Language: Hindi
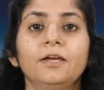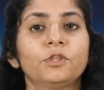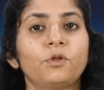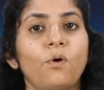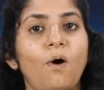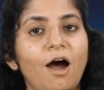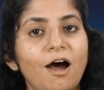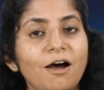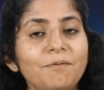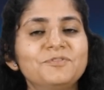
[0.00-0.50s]
तो
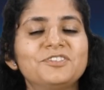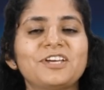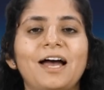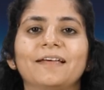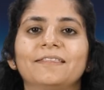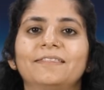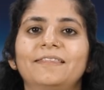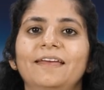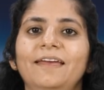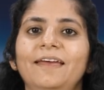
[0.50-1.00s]
अब
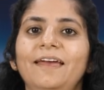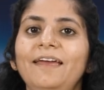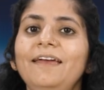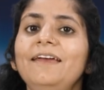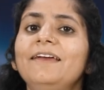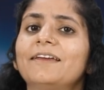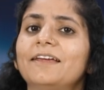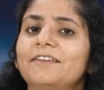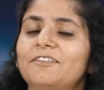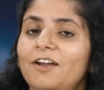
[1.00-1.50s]
जानते हैं
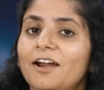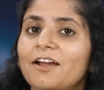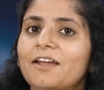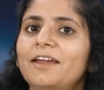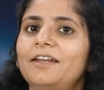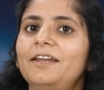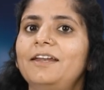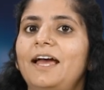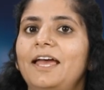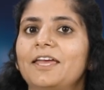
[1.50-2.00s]
कि
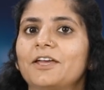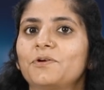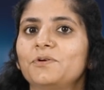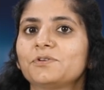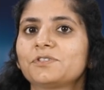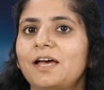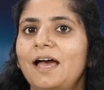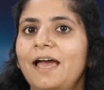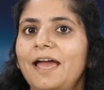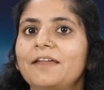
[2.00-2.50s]
ट्रंकेटेड
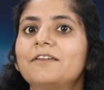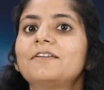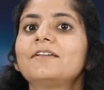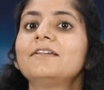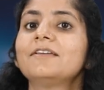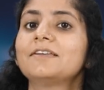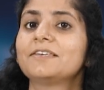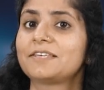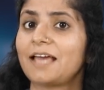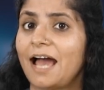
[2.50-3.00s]
आइकोसा हेड्रन
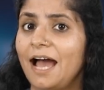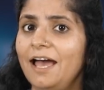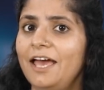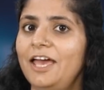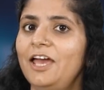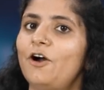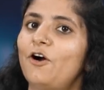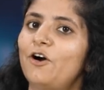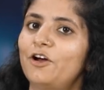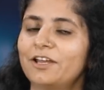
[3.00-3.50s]
क्या
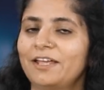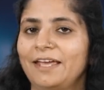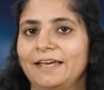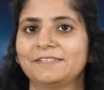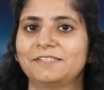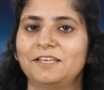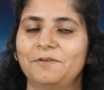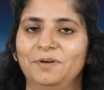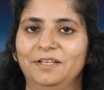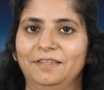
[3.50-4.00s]
है और
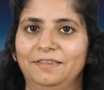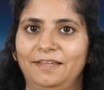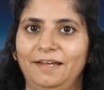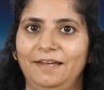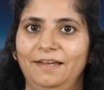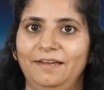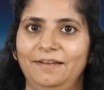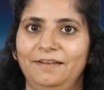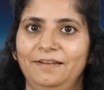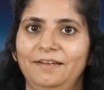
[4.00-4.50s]
कैसे बनता
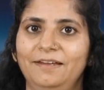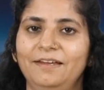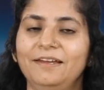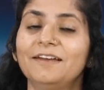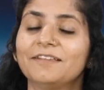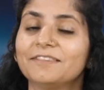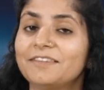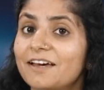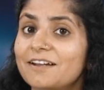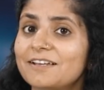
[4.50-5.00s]
है
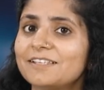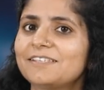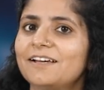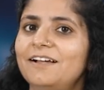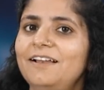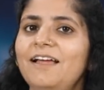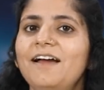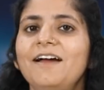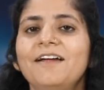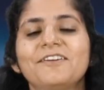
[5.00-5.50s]

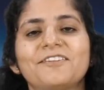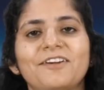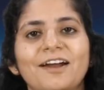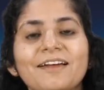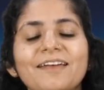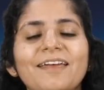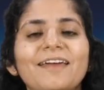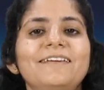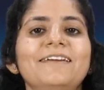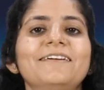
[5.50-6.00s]
दरअसल
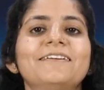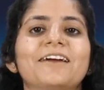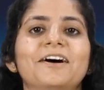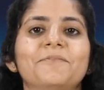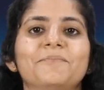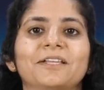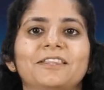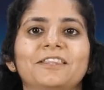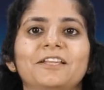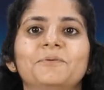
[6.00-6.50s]
ट्रंकेटेड का
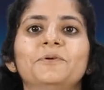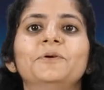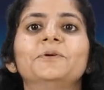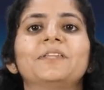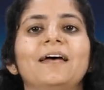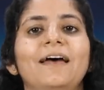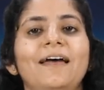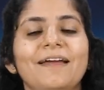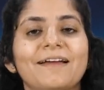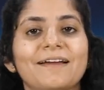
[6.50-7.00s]
मतलब
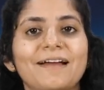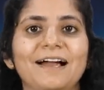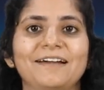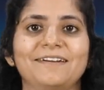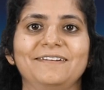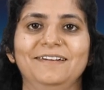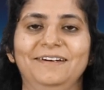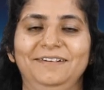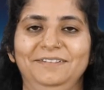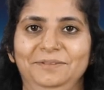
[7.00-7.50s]
होता है
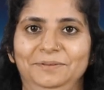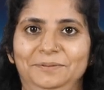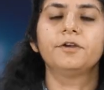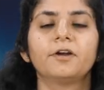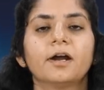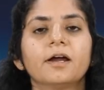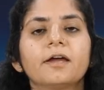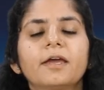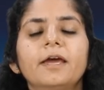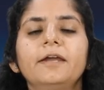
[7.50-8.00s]
काटना
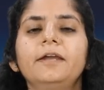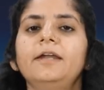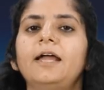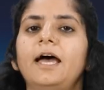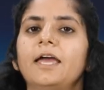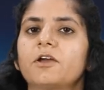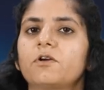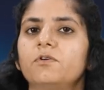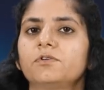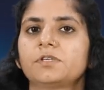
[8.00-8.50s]
ट्रंकेटेड
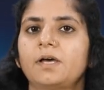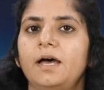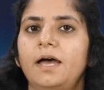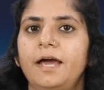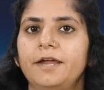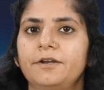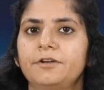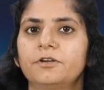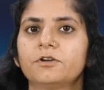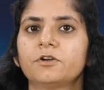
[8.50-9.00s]
आइकोसा
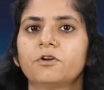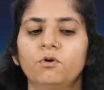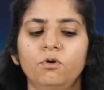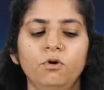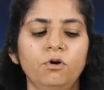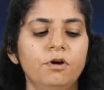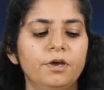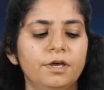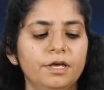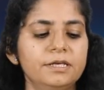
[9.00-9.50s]
हेड्रन को
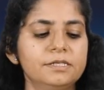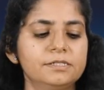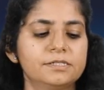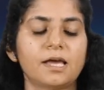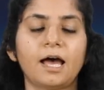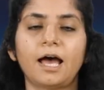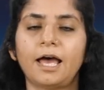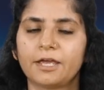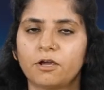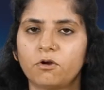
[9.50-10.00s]
इस
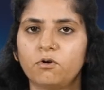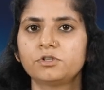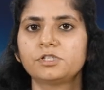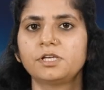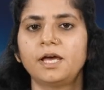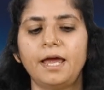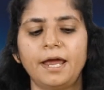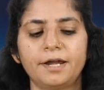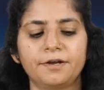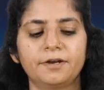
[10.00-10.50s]

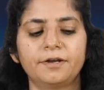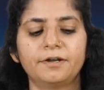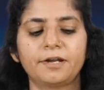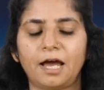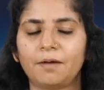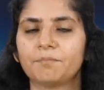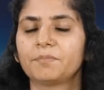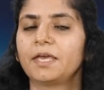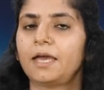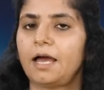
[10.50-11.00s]
आइकोसा हेड्रन
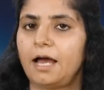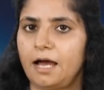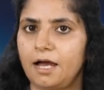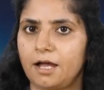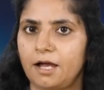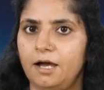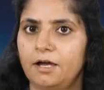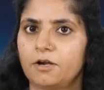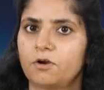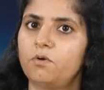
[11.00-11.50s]
नाम के
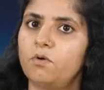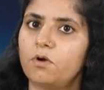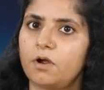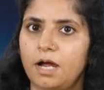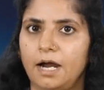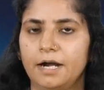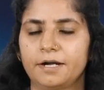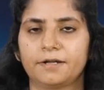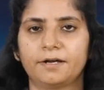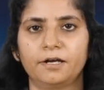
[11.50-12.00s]
आकार को
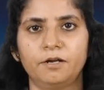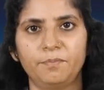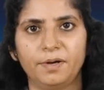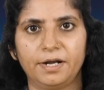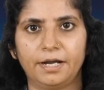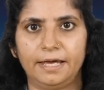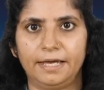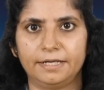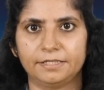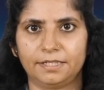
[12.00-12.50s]
काटकर
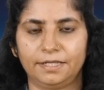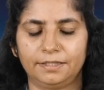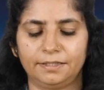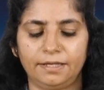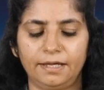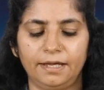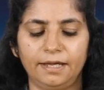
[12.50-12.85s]
बनाया जाता